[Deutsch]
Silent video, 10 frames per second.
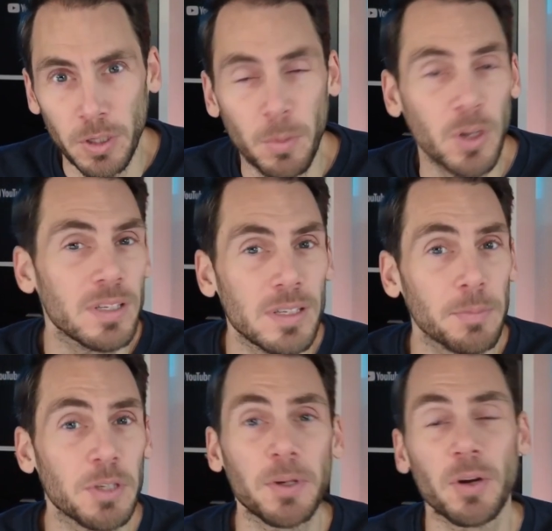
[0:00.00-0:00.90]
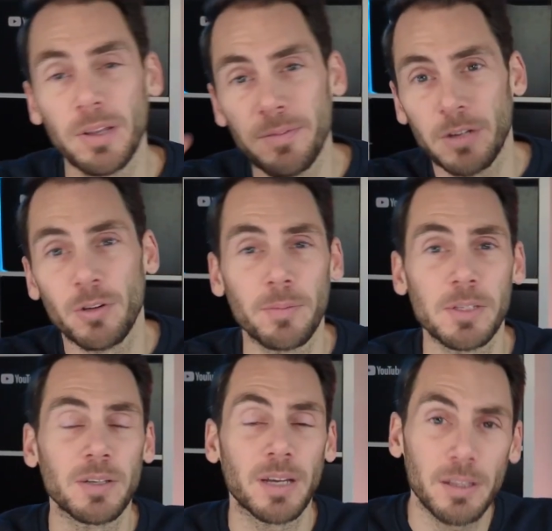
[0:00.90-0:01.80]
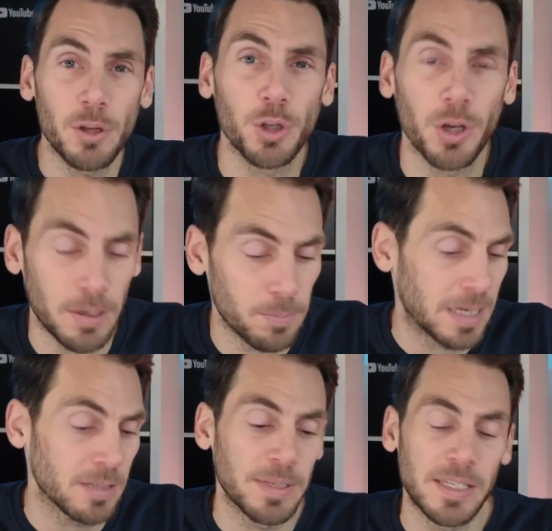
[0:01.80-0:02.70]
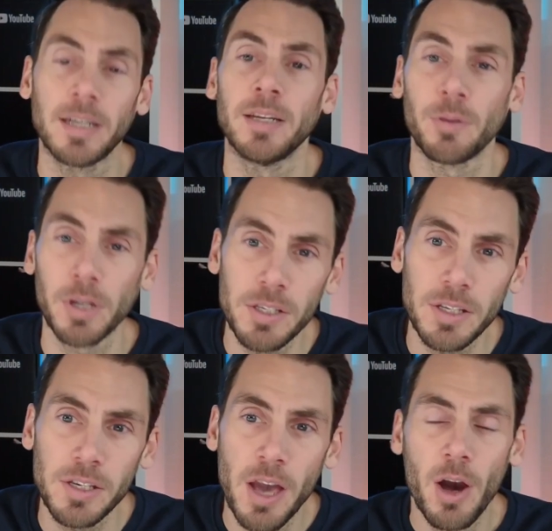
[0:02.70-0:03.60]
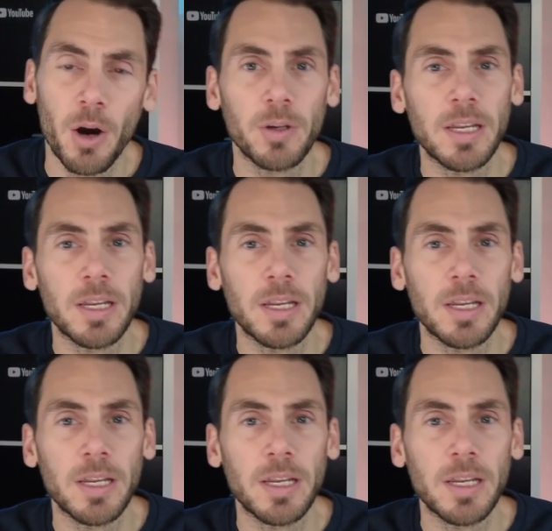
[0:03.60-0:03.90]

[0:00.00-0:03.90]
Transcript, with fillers: Moin zusammen, ich bin Olli. Wenn du neu bist und kritischen Content magst, bist hier genau richtig. Und die